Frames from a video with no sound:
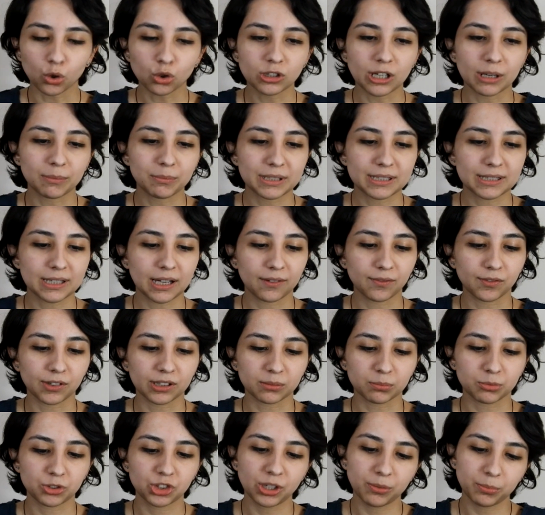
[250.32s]
91
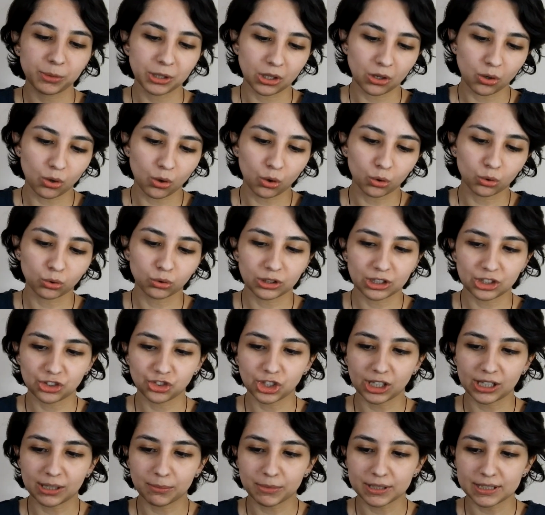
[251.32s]
sayfalık bir şey, bir ön
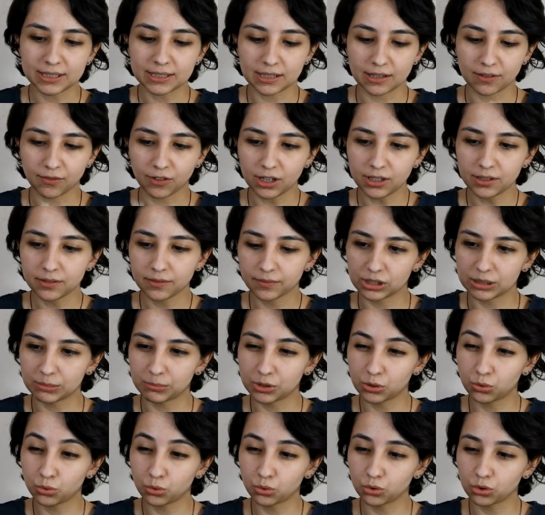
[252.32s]
incelemesi de var.
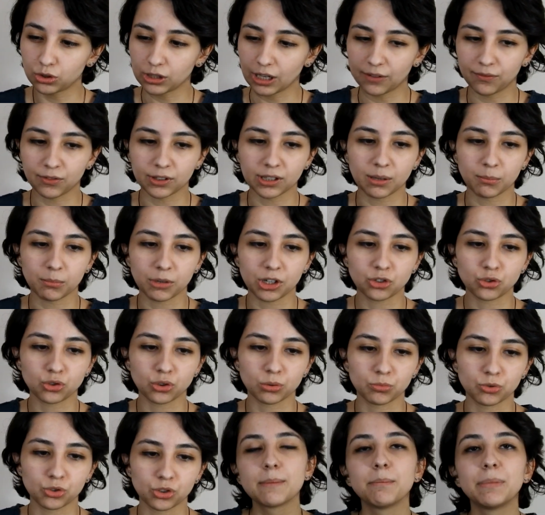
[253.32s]
23. sayfadan
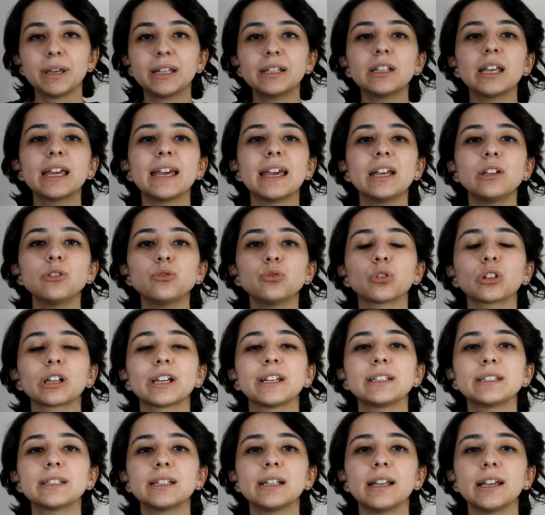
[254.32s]
başlıyormuş. Beni en çok
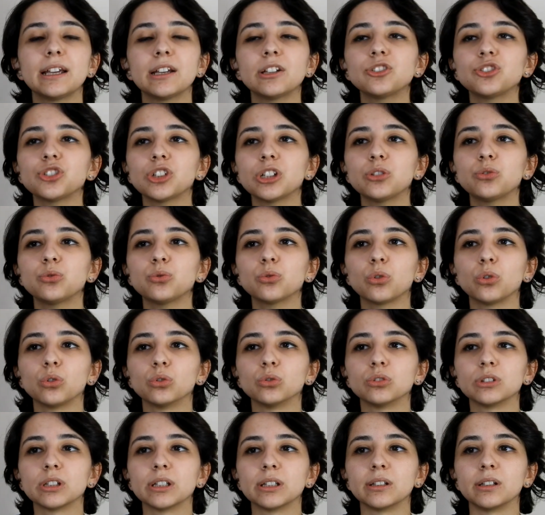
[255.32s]
etkileyen şey şu
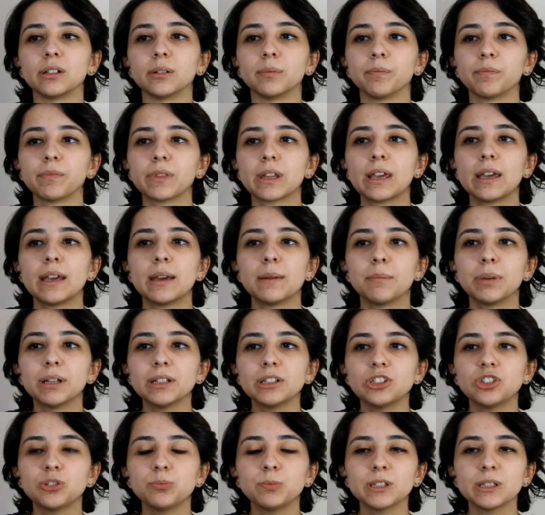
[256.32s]
oldu sanırım.
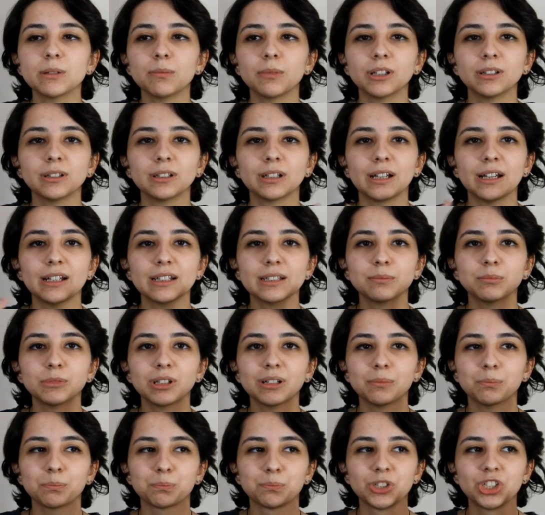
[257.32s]
Ben hiçbir zaman
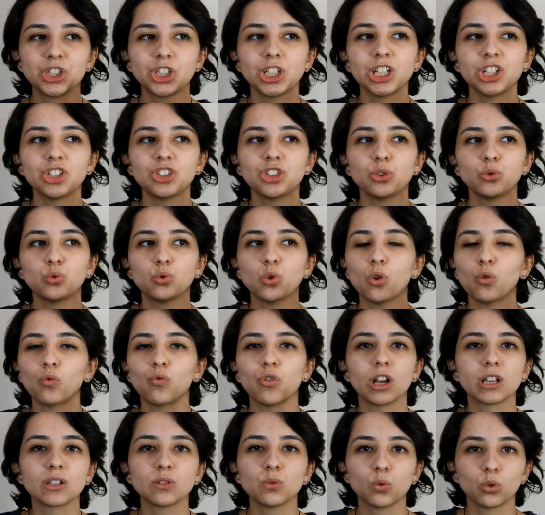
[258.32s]
hayatımda bir şey için çok
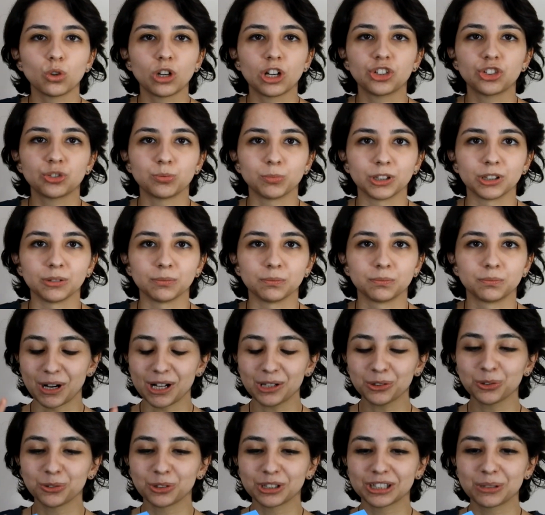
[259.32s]
fazla uğraşmadım.
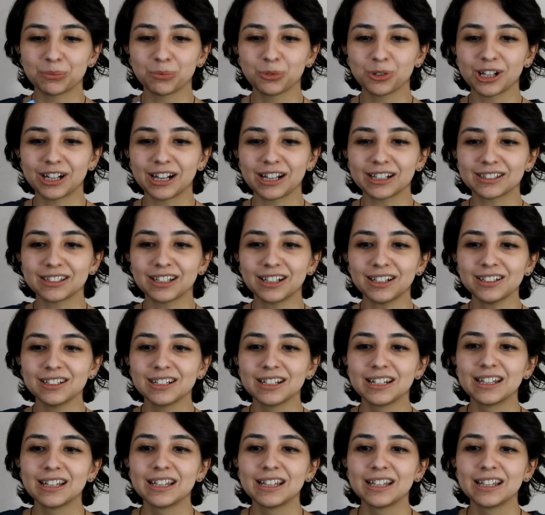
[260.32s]
Palto'daki bu karakter